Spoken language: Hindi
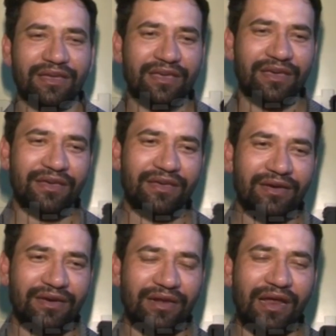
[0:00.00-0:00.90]

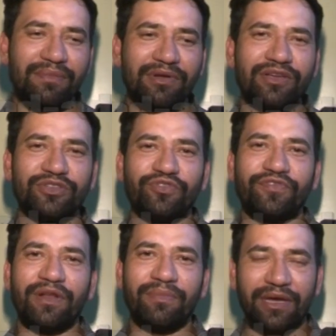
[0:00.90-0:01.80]
देखिए राम लखन जो
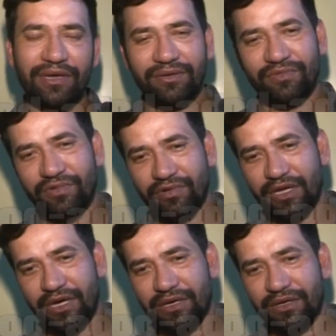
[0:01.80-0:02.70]
फिल्म है वो
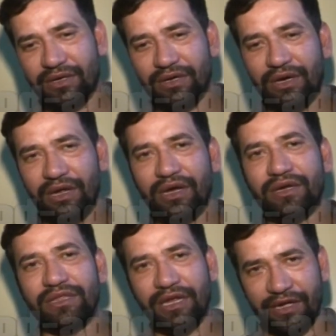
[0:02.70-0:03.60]
एक
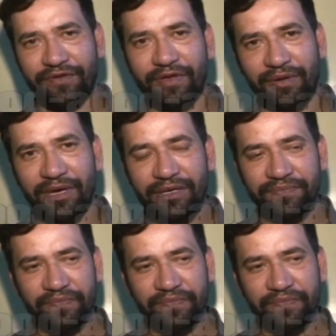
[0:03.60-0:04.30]
अलग तरह की फिल्म है